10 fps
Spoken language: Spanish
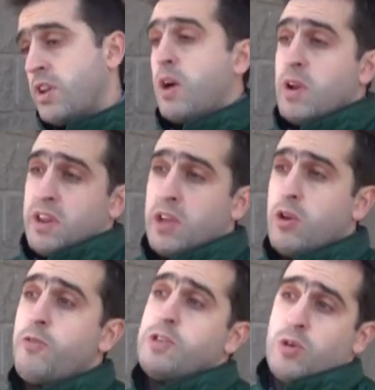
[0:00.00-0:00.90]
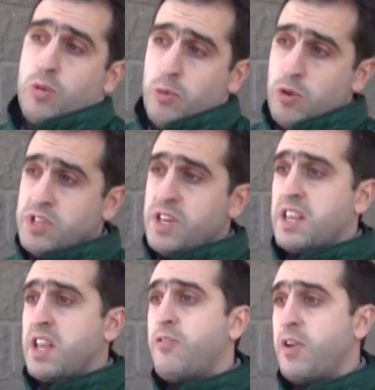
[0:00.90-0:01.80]
Ni hablar de lo físico, como decía, que
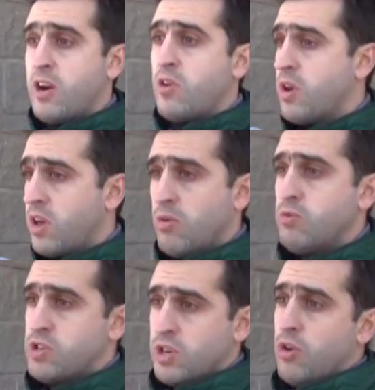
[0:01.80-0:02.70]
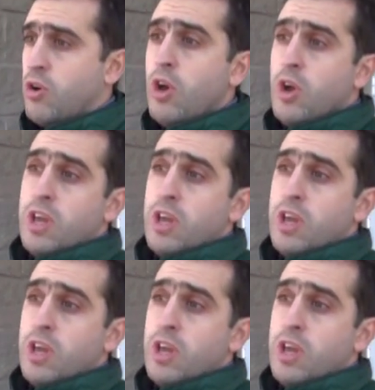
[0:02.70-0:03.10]
está Franco, que es un chico,